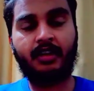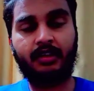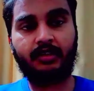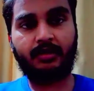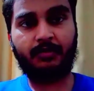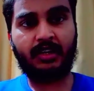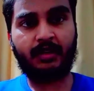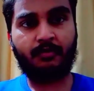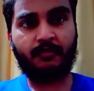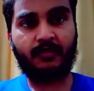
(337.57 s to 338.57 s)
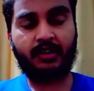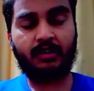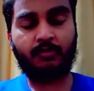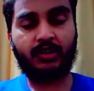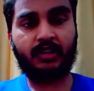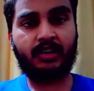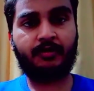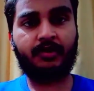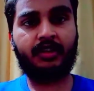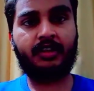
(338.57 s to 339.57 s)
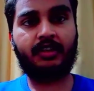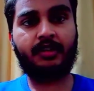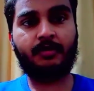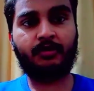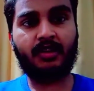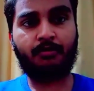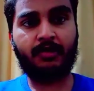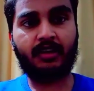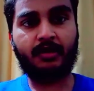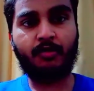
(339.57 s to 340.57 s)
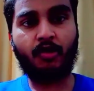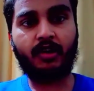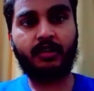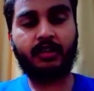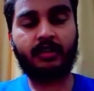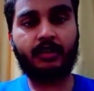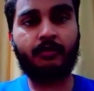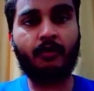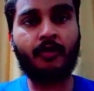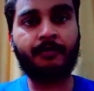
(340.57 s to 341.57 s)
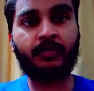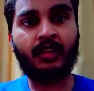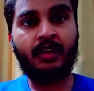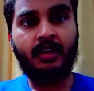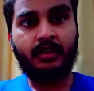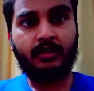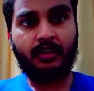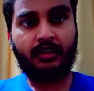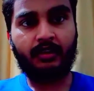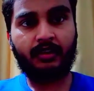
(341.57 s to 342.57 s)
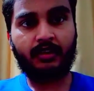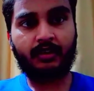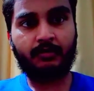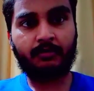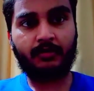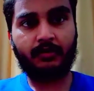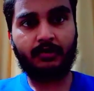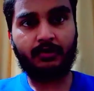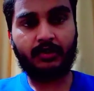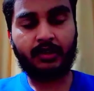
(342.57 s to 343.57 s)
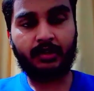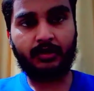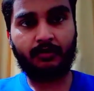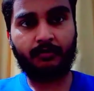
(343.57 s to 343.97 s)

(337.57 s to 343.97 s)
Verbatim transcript: इससे पहले हम फाइनल मरहले में नहीं आई ये उनका पहला मौका था कि वो तारीख रकम करते